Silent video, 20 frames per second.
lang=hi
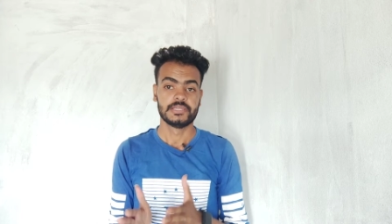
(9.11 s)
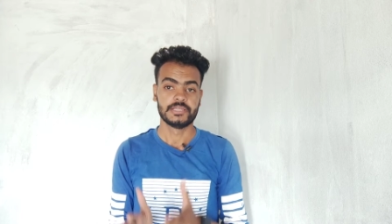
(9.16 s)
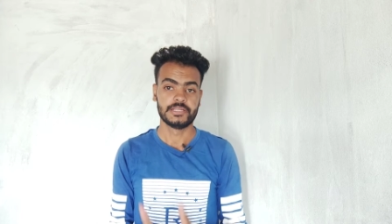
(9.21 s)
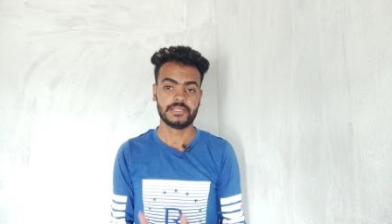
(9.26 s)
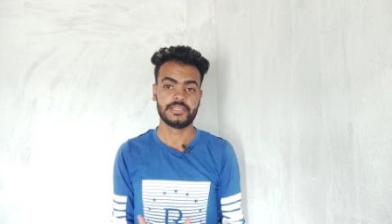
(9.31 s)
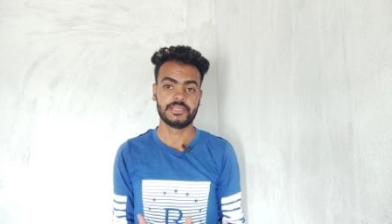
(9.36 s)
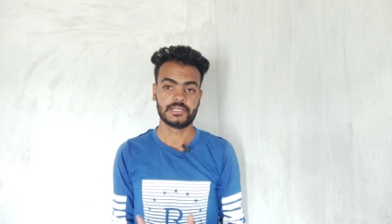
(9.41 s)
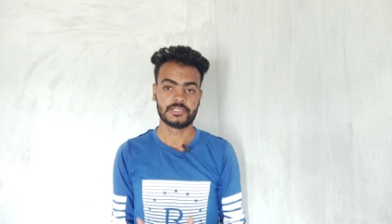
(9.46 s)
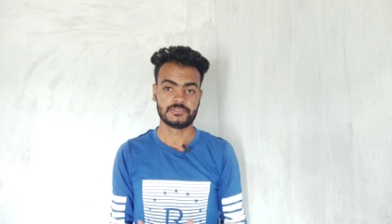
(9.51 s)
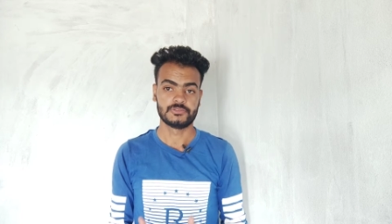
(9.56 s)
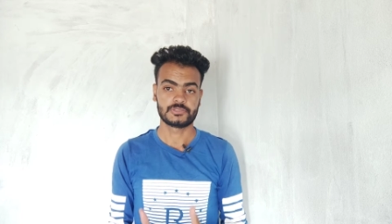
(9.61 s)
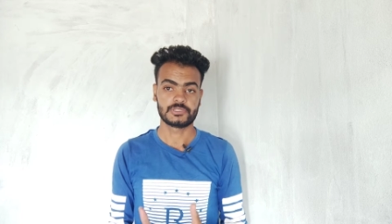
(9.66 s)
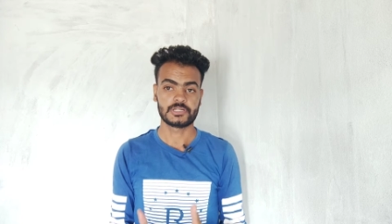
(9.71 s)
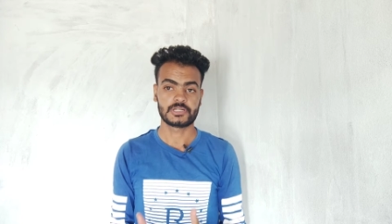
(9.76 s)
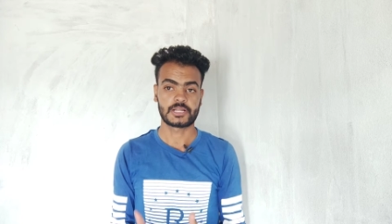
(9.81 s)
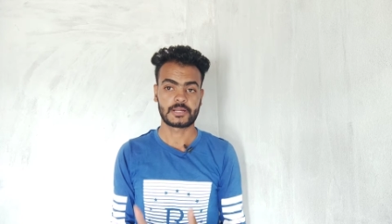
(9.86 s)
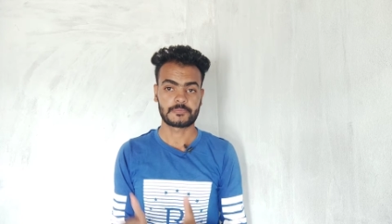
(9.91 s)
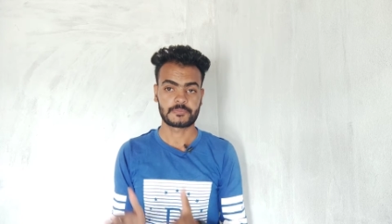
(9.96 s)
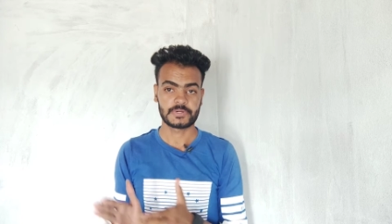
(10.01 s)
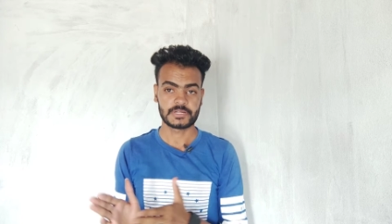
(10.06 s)
इंडिया जो कि
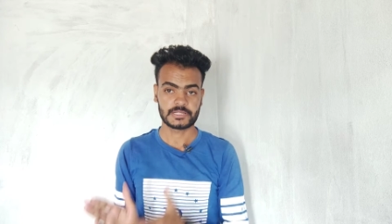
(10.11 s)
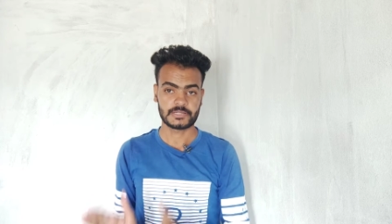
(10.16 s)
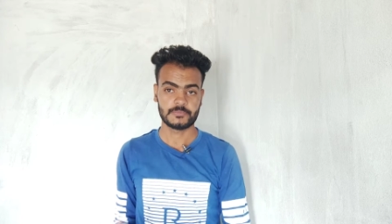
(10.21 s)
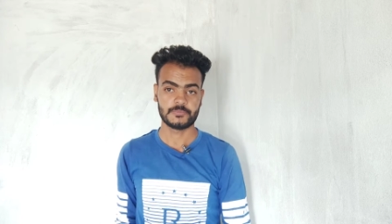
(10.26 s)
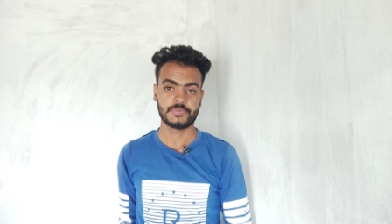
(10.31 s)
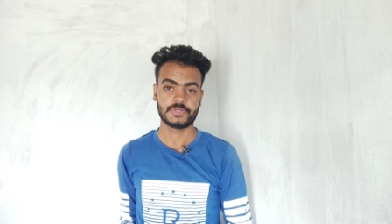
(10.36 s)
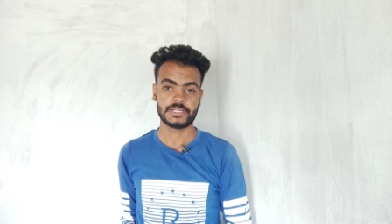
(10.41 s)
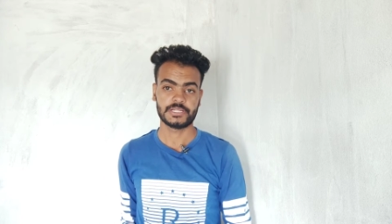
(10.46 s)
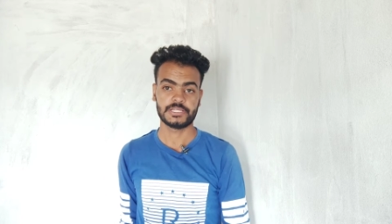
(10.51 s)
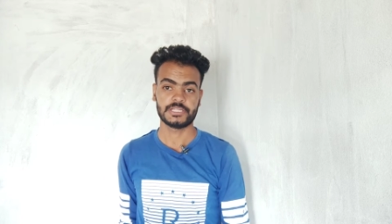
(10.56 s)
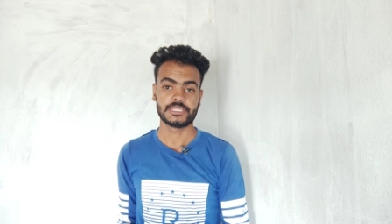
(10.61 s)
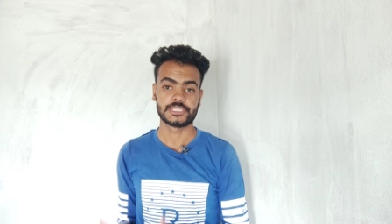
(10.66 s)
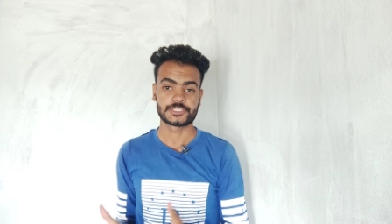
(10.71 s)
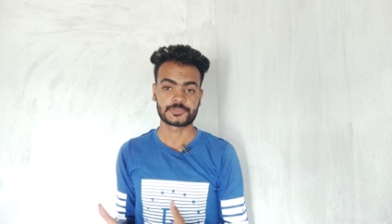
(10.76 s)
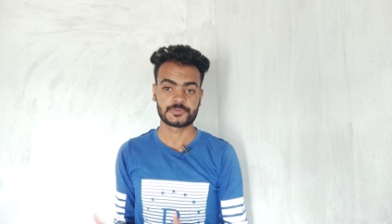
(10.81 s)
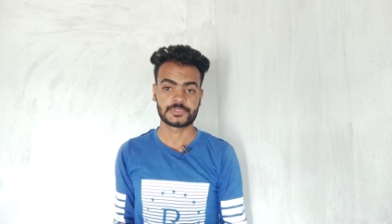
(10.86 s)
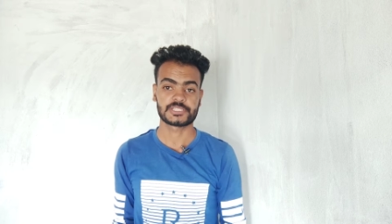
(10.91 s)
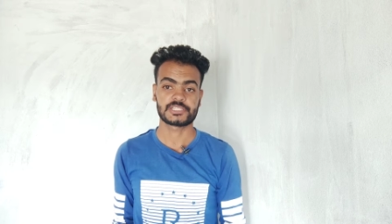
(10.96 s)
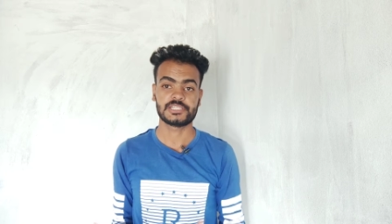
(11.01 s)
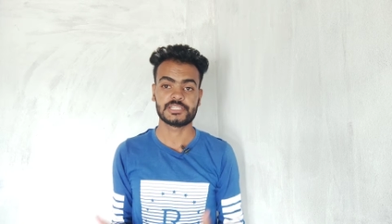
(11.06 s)
क्राफ्टन कंपनी ने
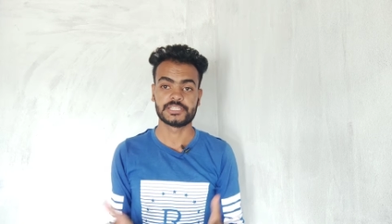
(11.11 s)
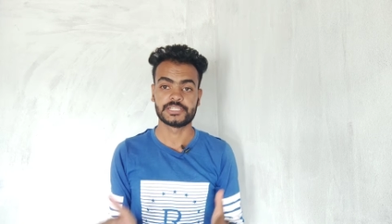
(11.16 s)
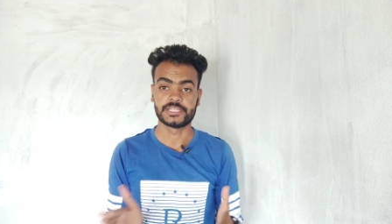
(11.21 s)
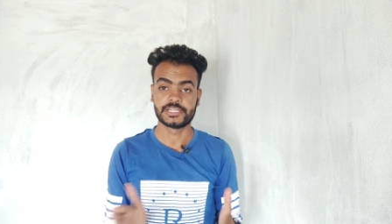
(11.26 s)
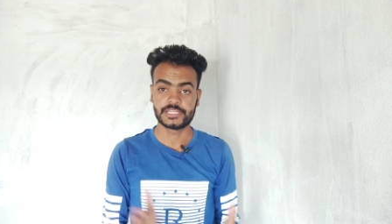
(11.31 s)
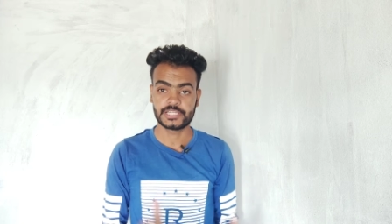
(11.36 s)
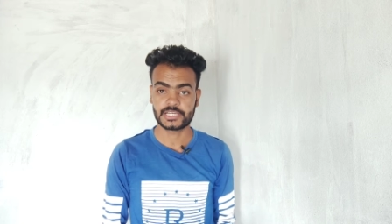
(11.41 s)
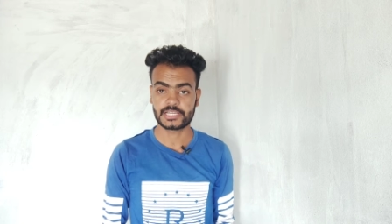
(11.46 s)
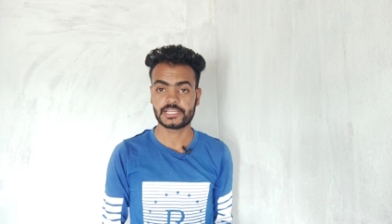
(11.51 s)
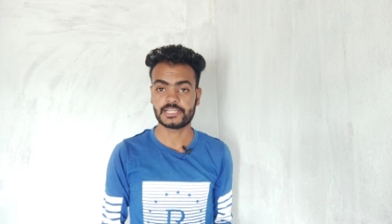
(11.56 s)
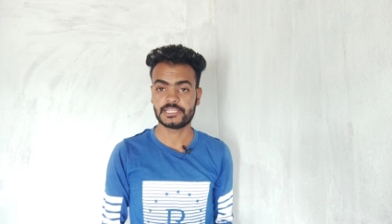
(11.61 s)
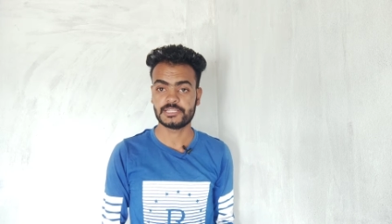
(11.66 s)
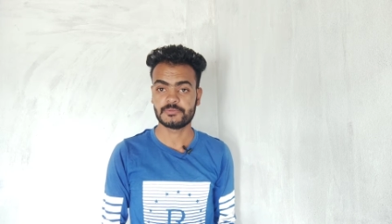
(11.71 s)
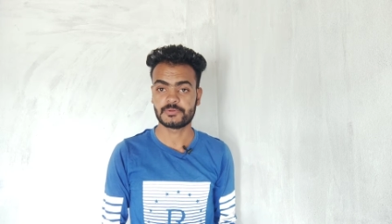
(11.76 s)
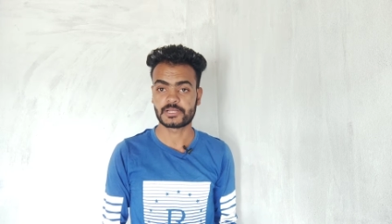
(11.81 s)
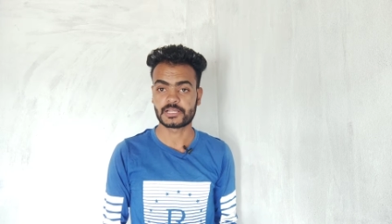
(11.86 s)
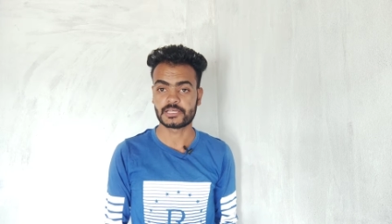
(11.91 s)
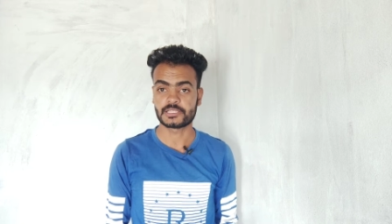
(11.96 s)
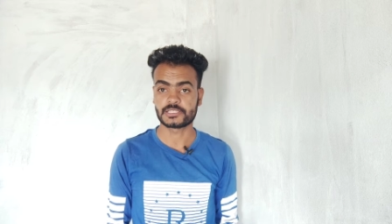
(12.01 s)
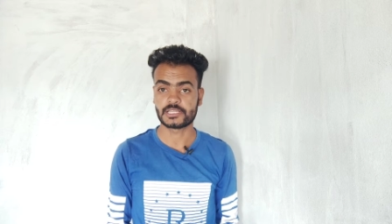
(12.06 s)
स्पेशली इंडिया के लिए
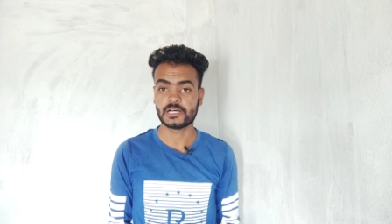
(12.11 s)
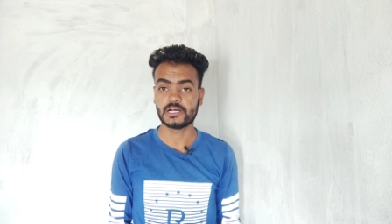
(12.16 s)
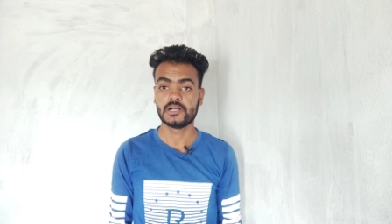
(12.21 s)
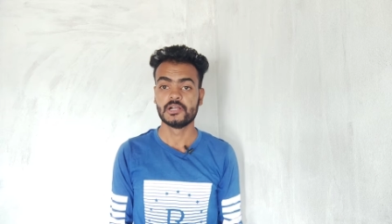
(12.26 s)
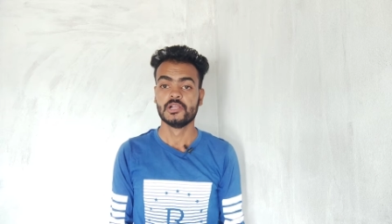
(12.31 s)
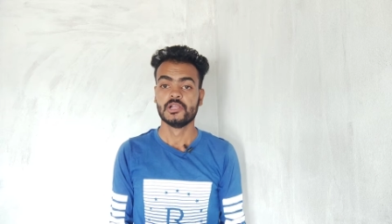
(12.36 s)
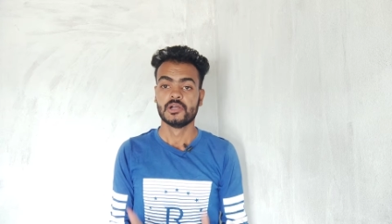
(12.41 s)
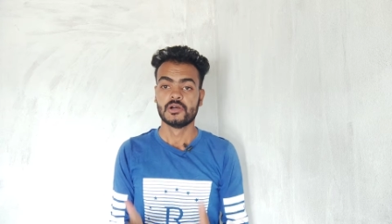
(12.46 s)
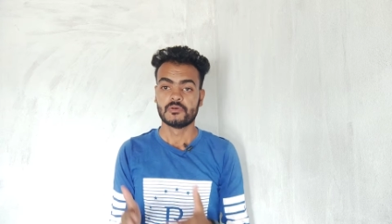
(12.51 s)
बनाया था